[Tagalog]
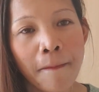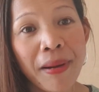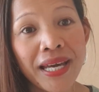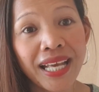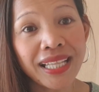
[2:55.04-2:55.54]

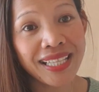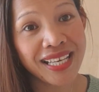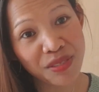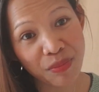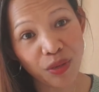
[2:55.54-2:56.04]
Para at
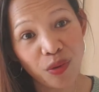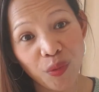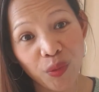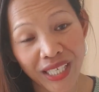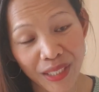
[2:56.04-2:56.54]
least meron
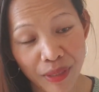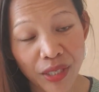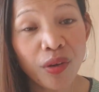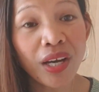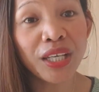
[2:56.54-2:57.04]
kong
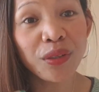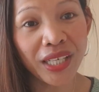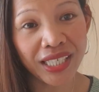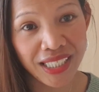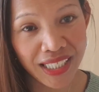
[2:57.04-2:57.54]
mayroon kayong
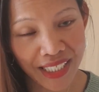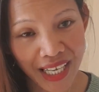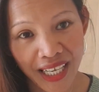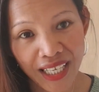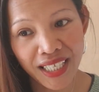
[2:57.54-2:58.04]

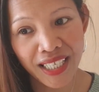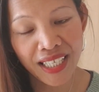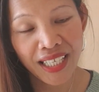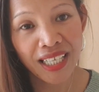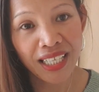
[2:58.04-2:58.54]
idea
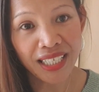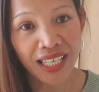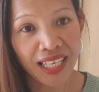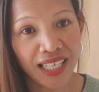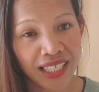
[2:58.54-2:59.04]

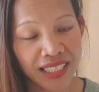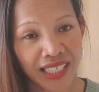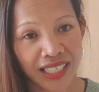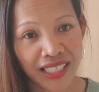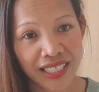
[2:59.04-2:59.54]
na
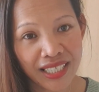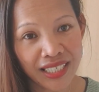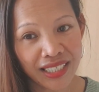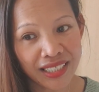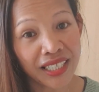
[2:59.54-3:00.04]
na
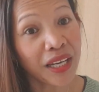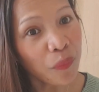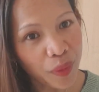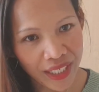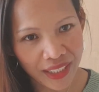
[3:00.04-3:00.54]

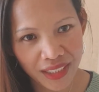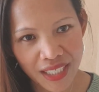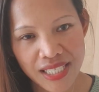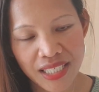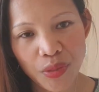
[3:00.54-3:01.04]
nagawin
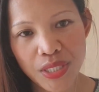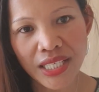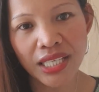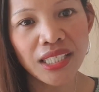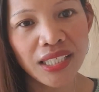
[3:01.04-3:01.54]
kasi dito sa
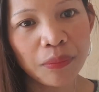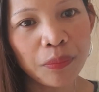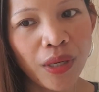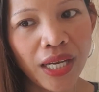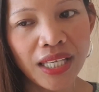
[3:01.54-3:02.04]
Netherlands
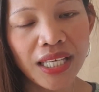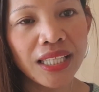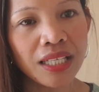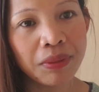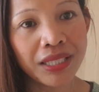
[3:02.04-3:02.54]
po ay
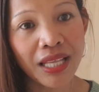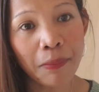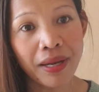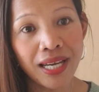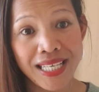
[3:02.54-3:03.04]
little bit
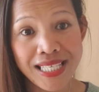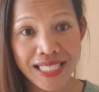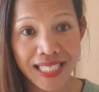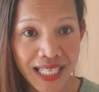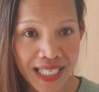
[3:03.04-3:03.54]

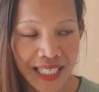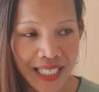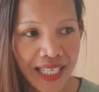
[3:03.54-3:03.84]
napaka-strict